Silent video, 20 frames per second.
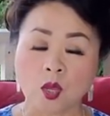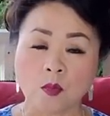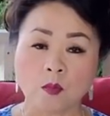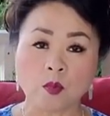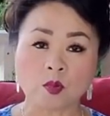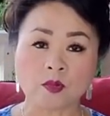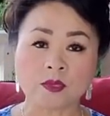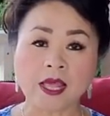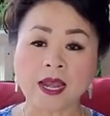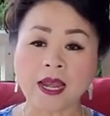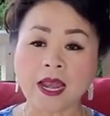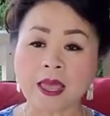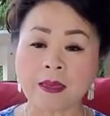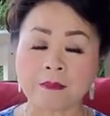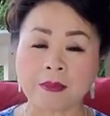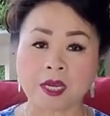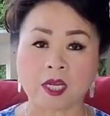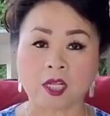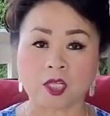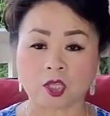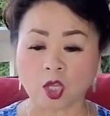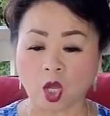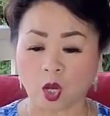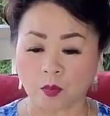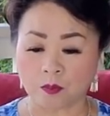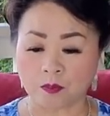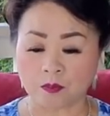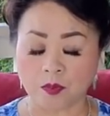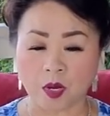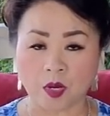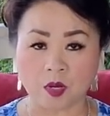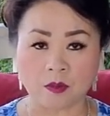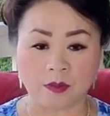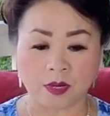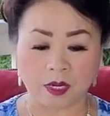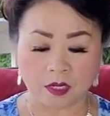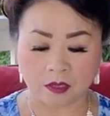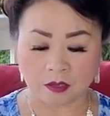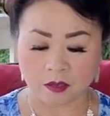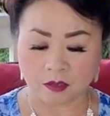một ta la mà nên tàu bờ
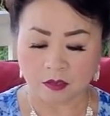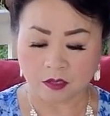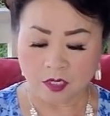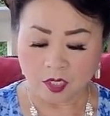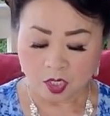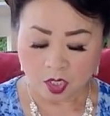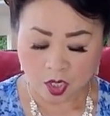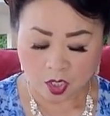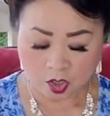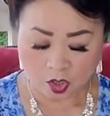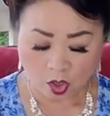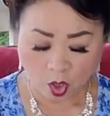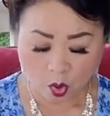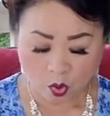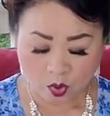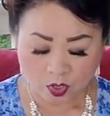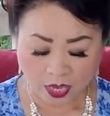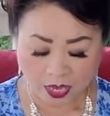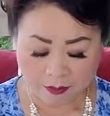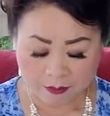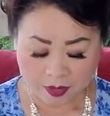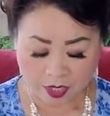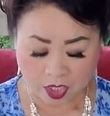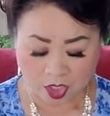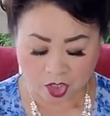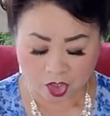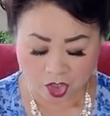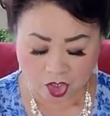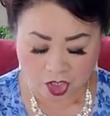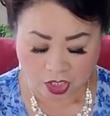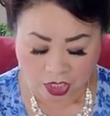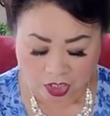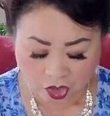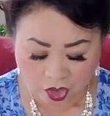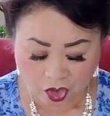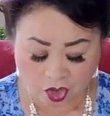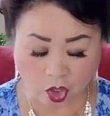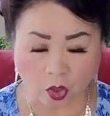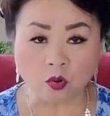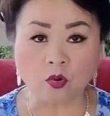mà nên tàu kế mà nên chiên
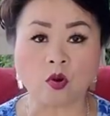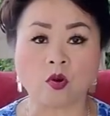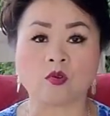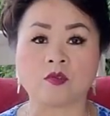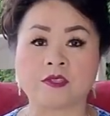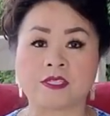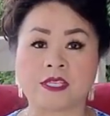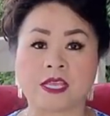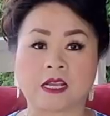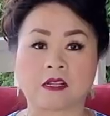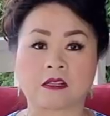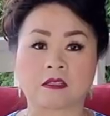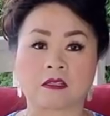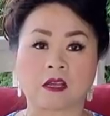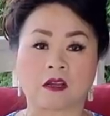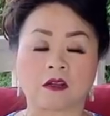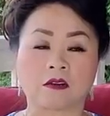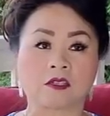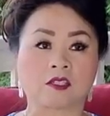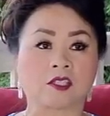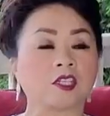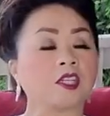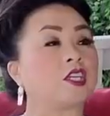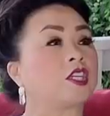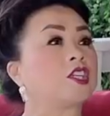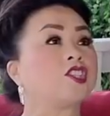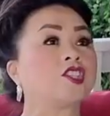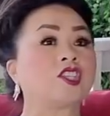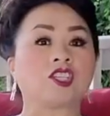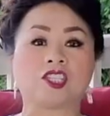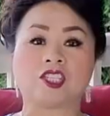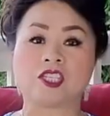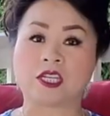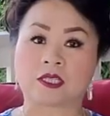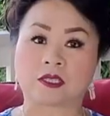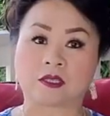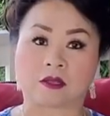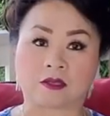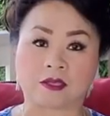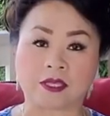trong không nên sạch cái tàu nó sẽ những chuyện chia
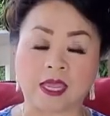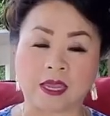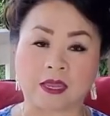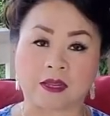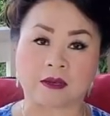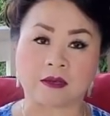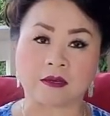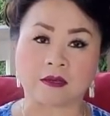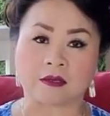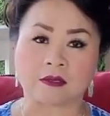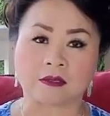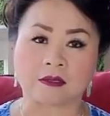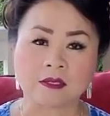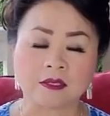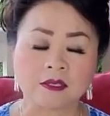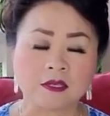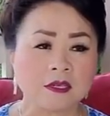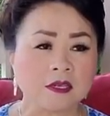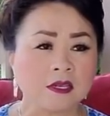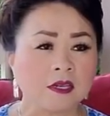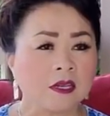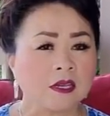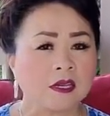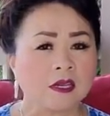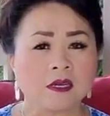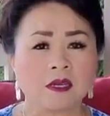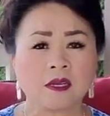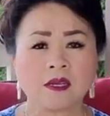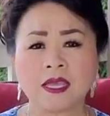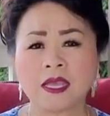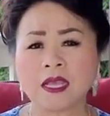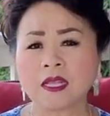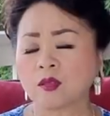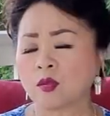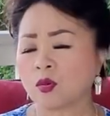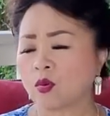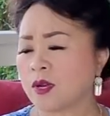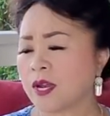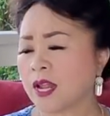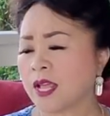tỏ tệ nữa nên ít
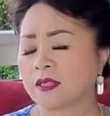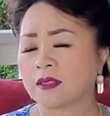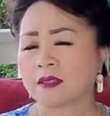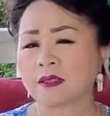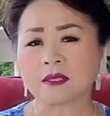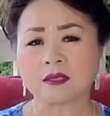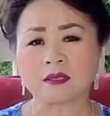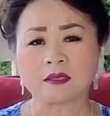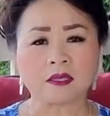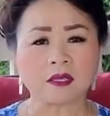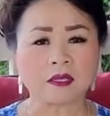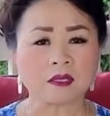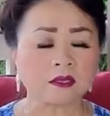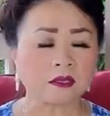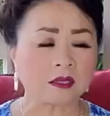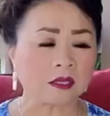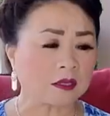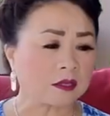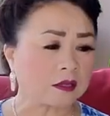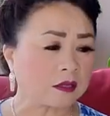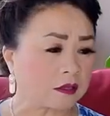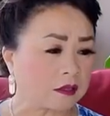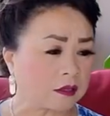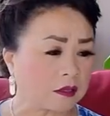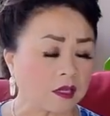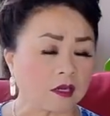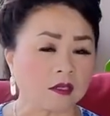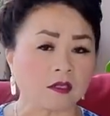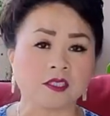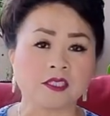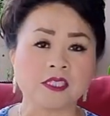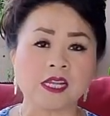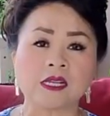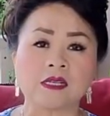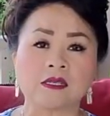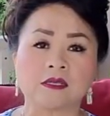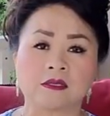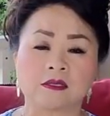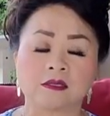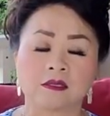tôi năng từ từ từ từ
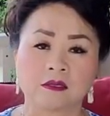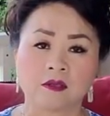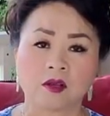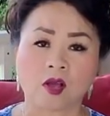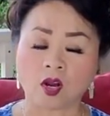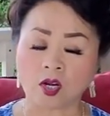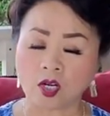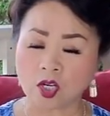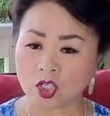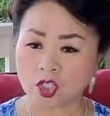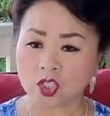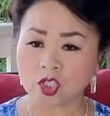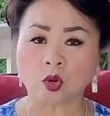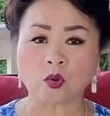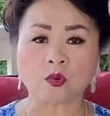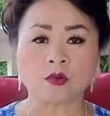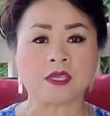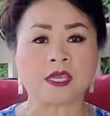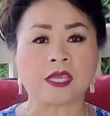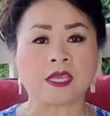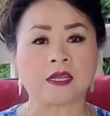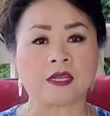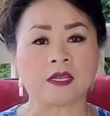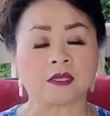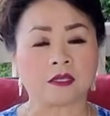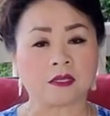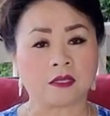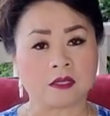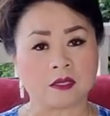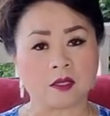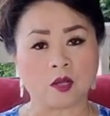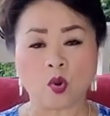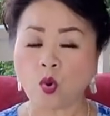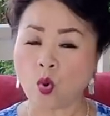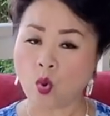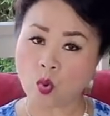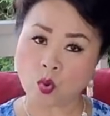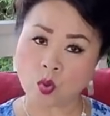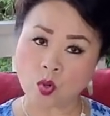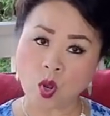răng khó nên rong kề nên
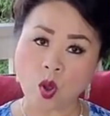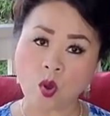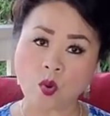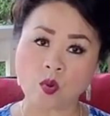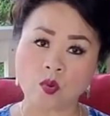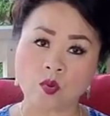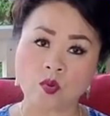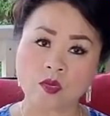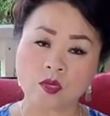hùng câu